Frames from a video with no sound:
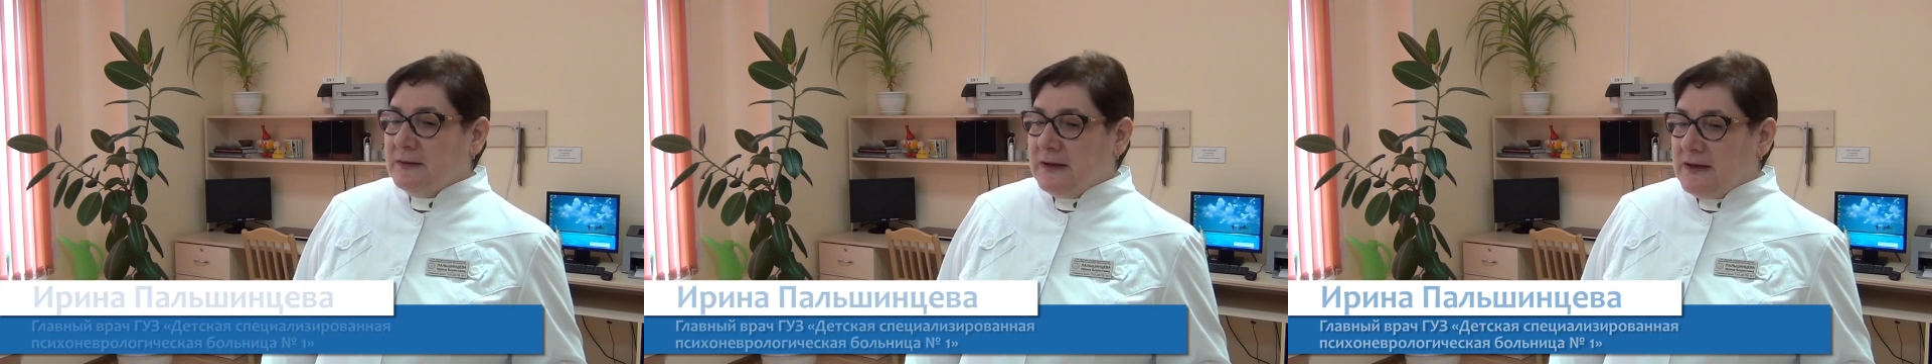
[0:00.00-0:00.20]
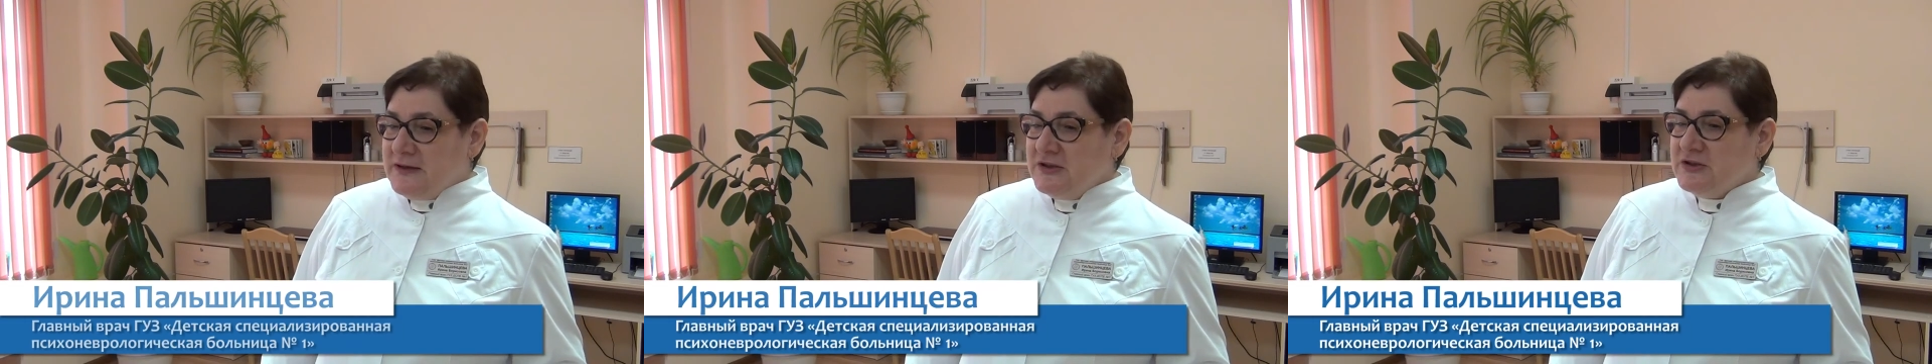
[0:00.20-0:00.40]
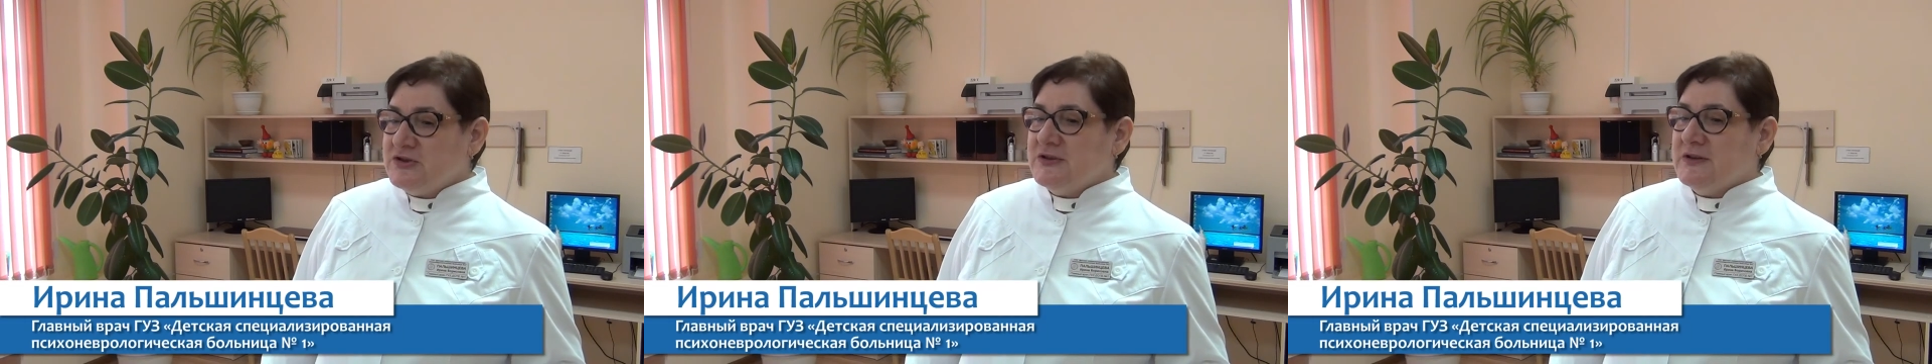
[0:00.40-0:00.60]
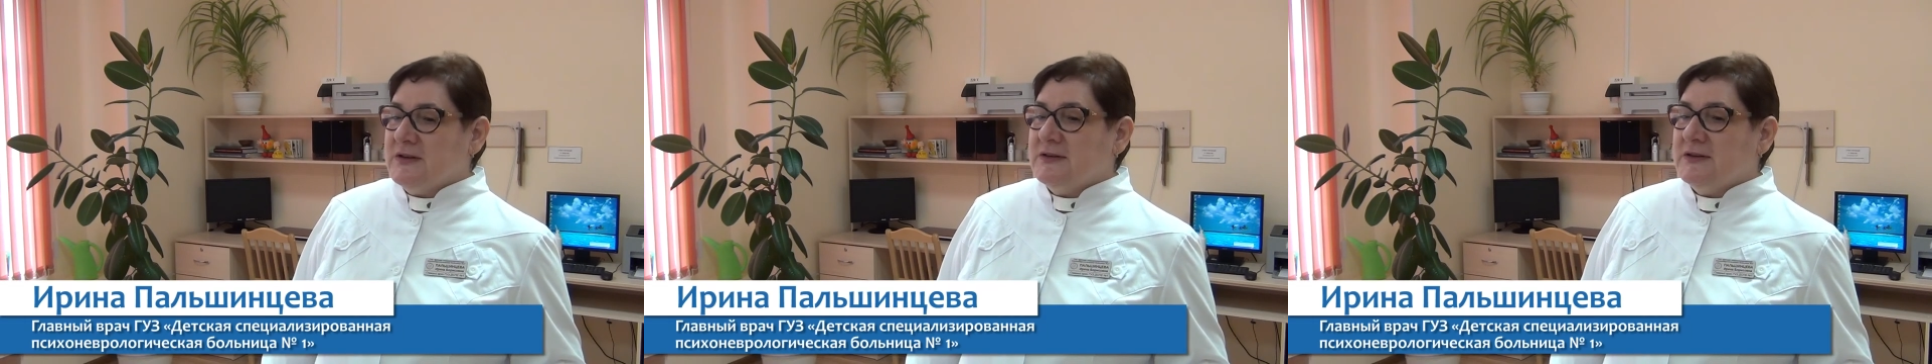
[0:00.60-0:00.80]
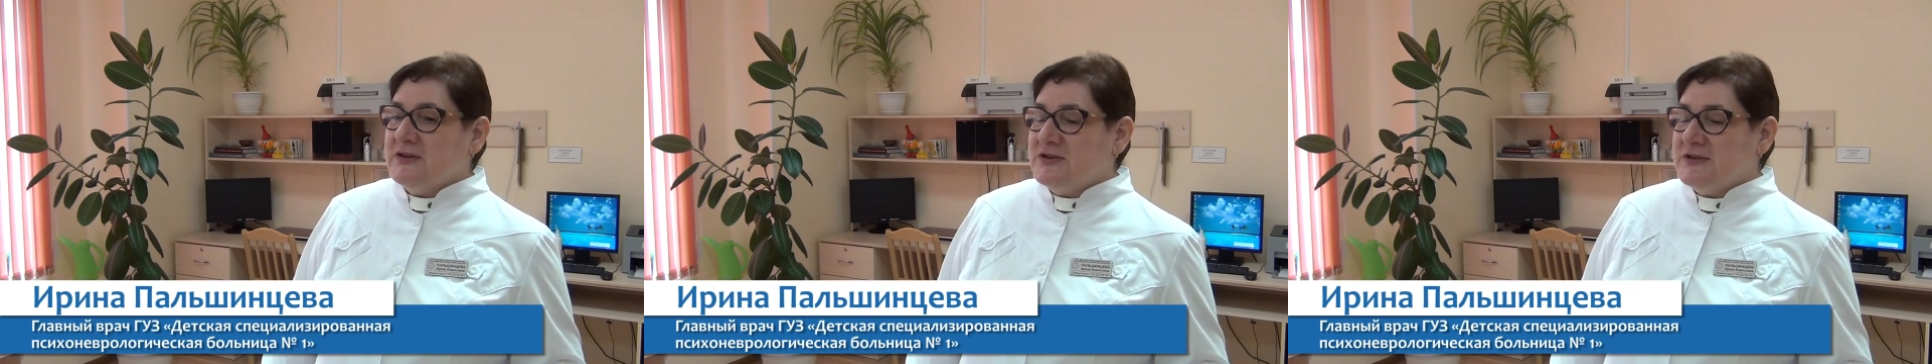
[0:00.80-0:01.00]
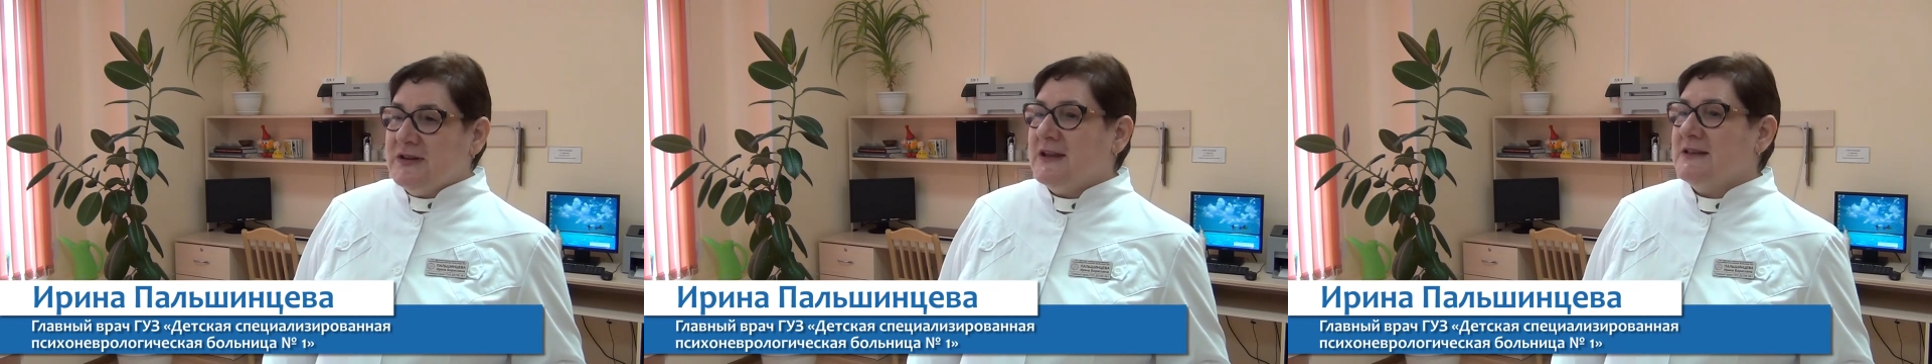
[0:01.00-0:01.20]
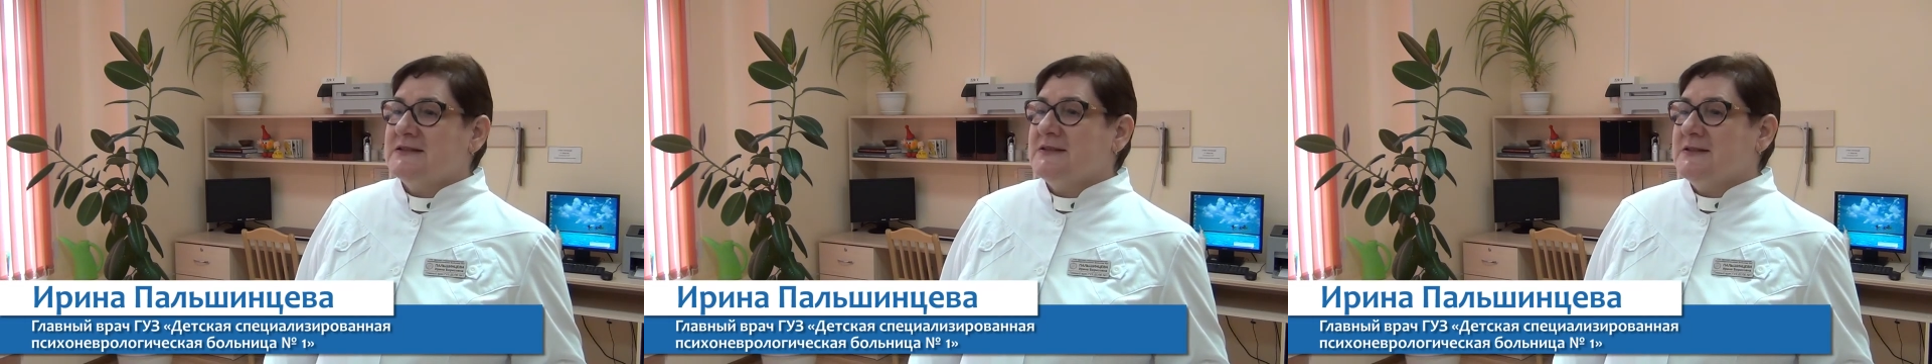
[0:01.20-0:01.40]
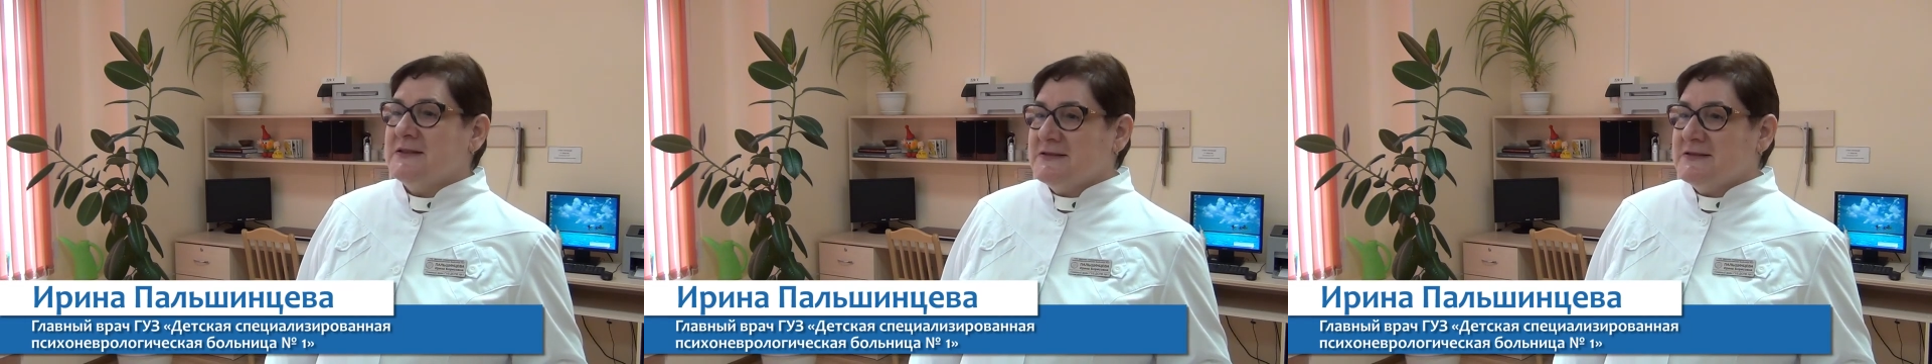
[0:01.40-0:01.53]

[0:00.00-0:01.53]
Конечно, начинается